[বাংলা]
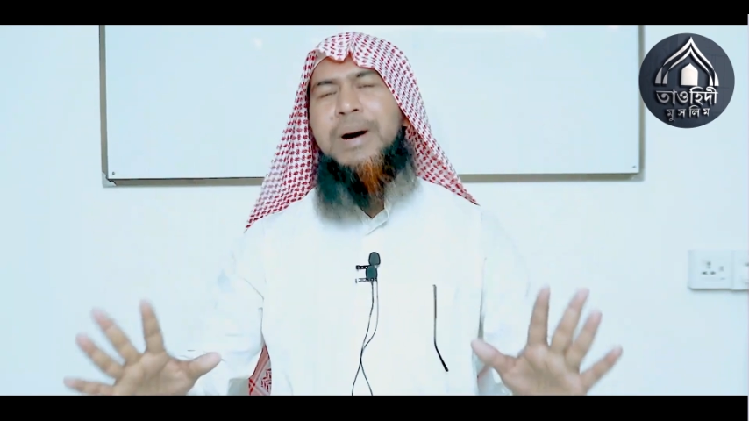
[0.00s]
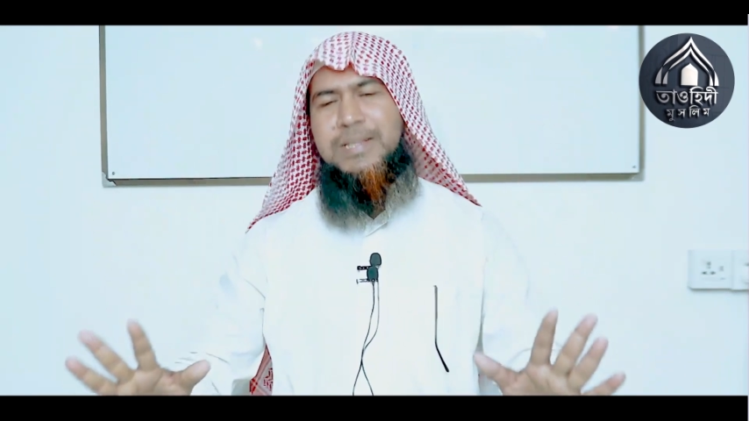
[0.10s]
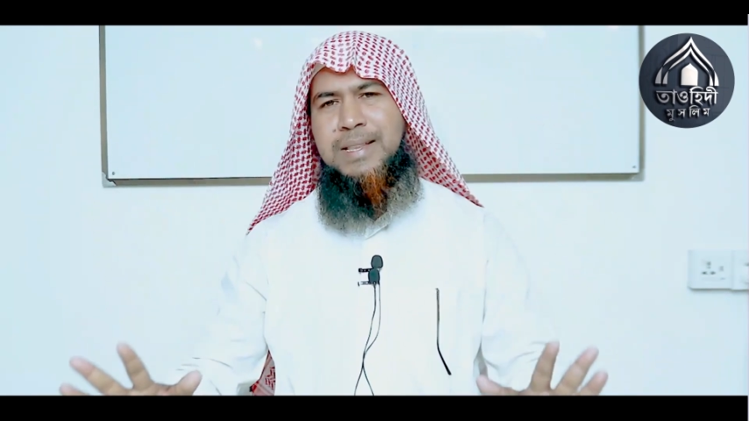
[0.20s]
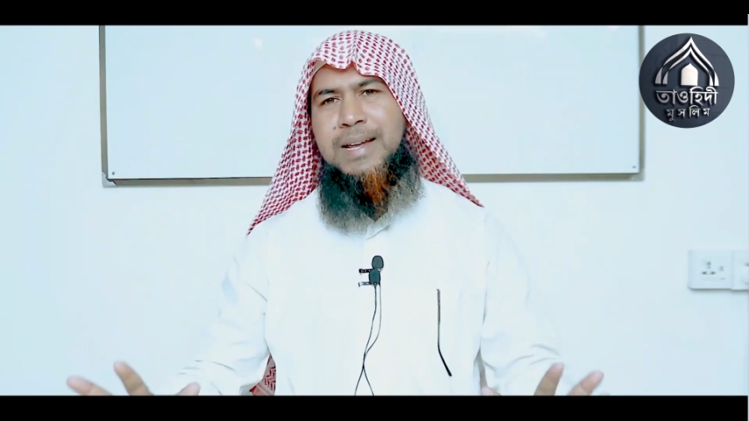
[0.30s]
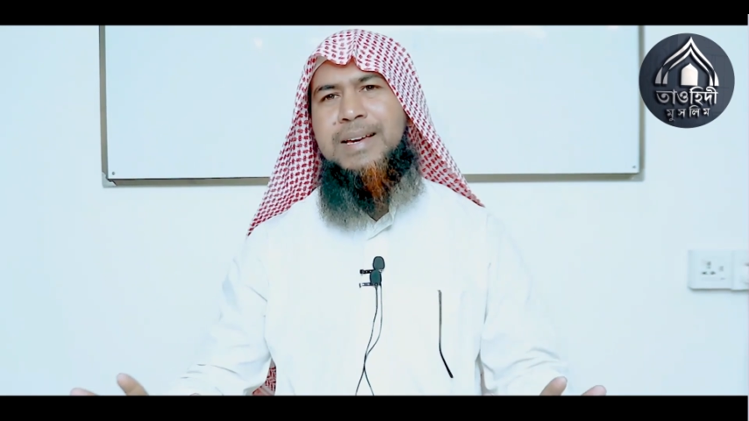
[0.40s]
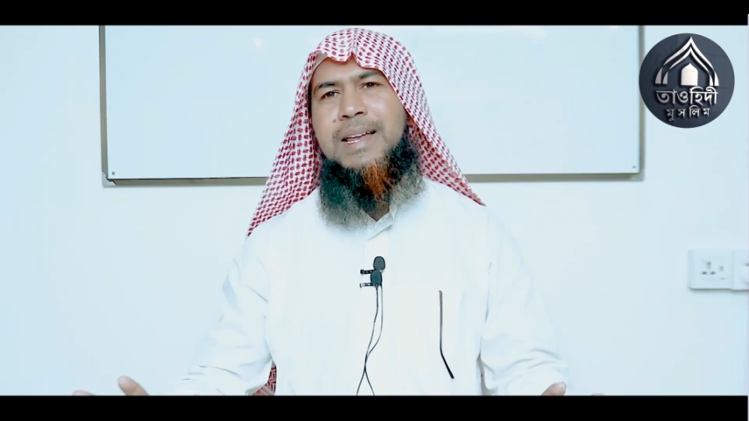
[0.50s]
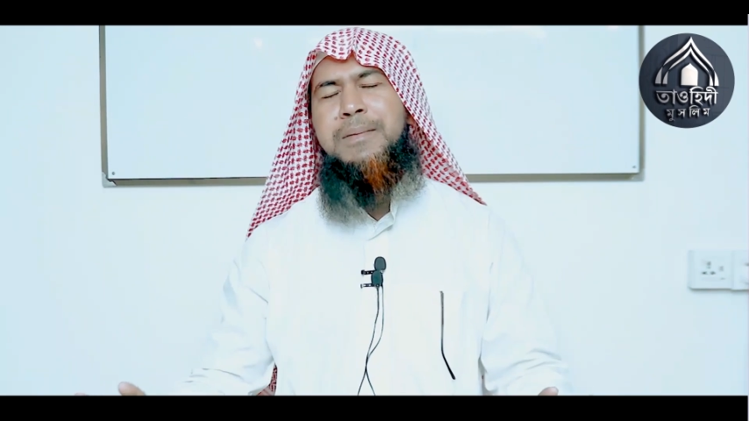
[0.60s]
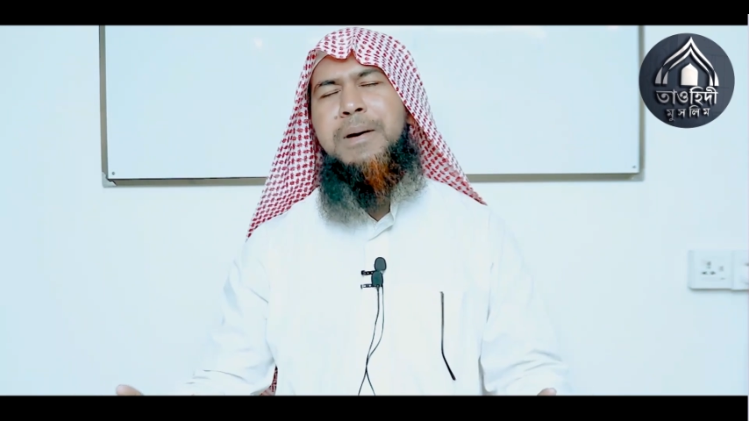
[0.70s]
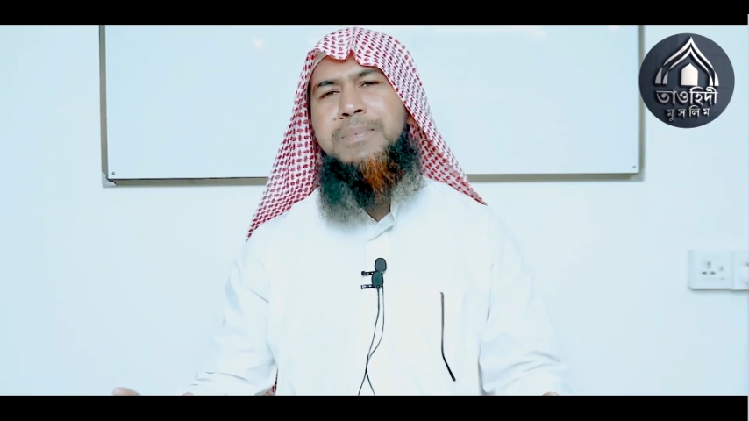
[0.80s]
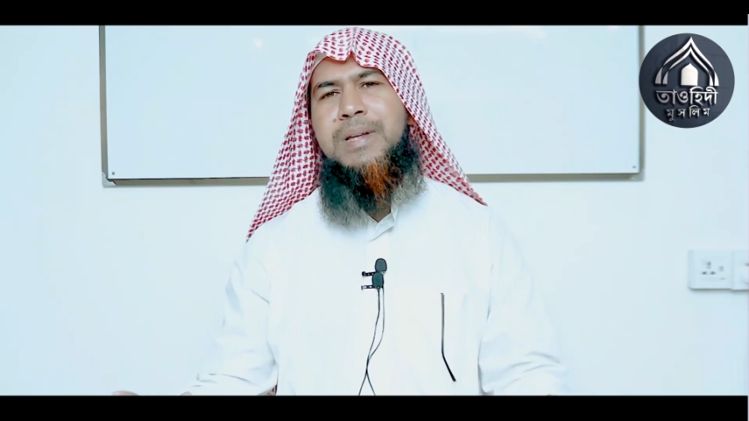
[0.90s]
মাসলার
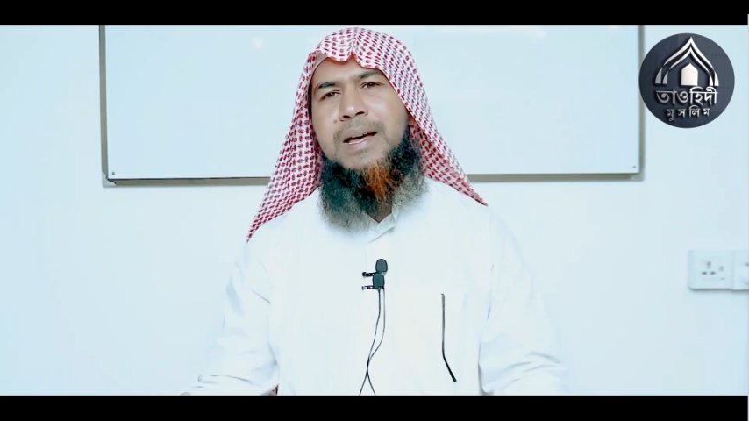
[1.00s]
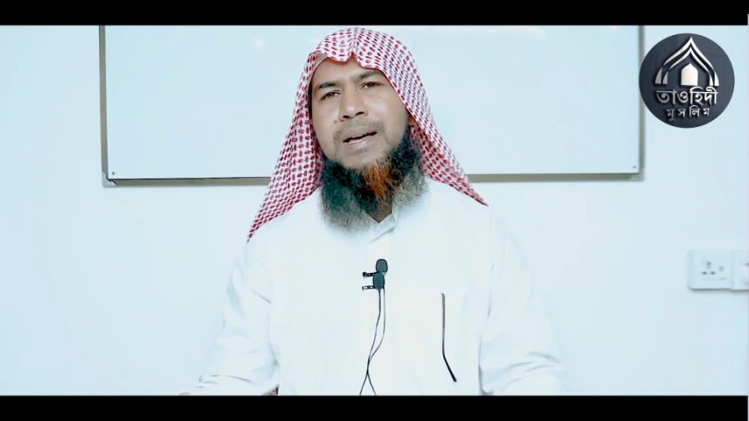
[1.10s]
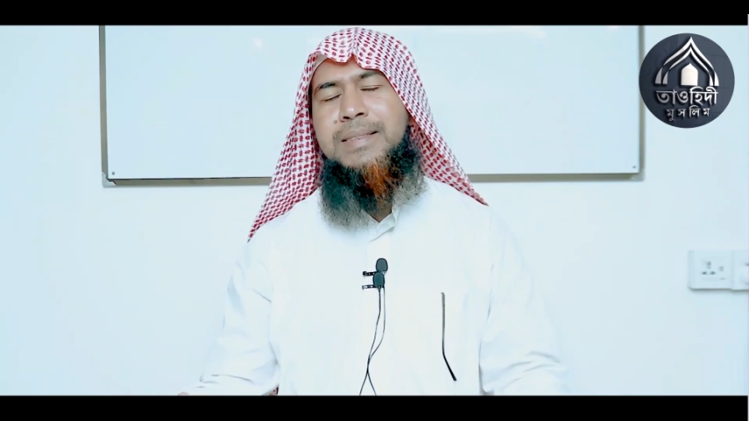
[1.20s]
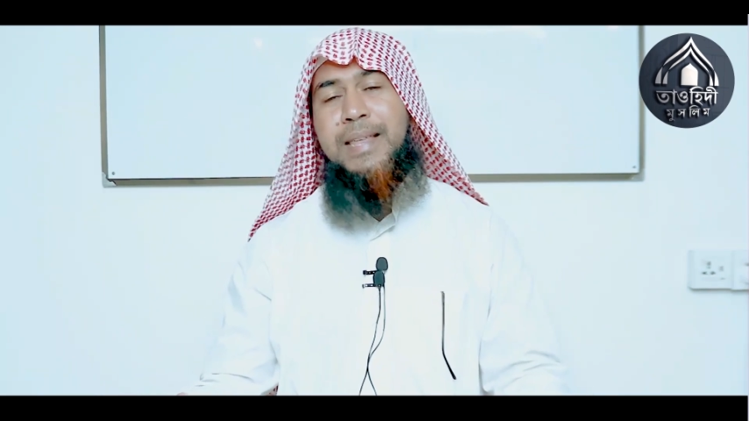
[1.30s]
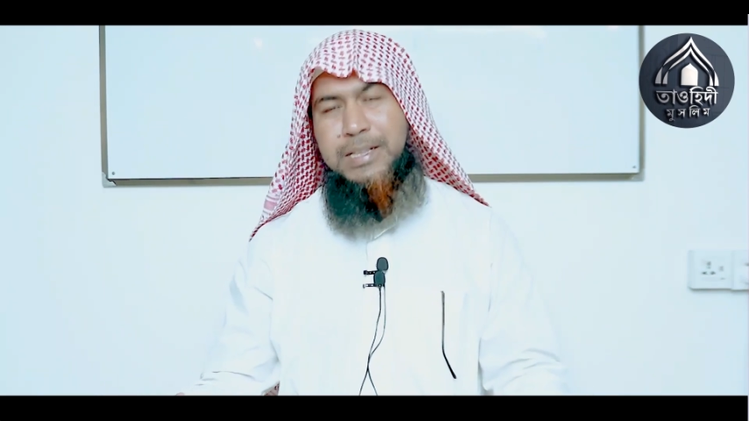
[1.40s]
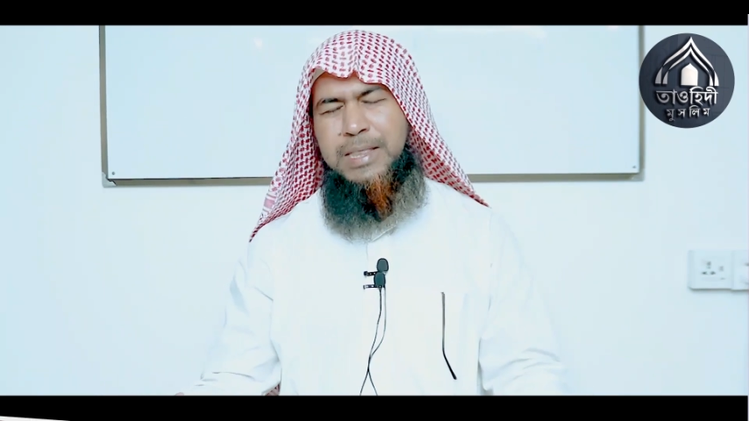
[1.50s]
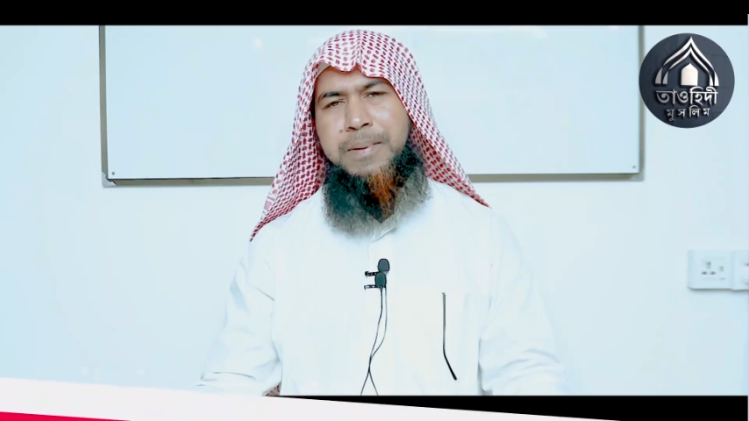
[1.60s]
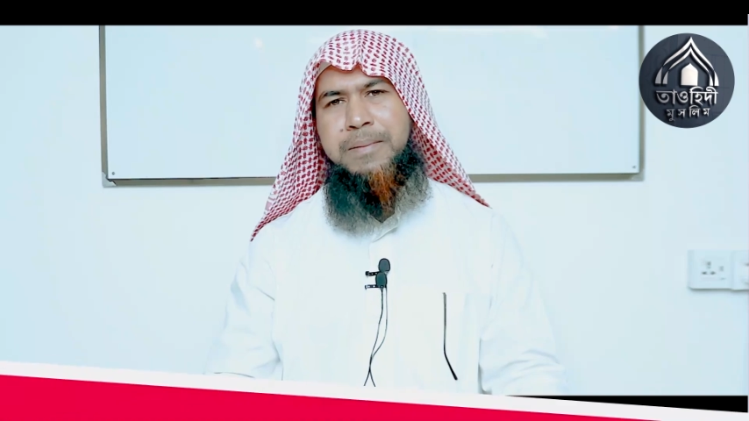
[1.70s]
খেলাপ আপনারা দেখতে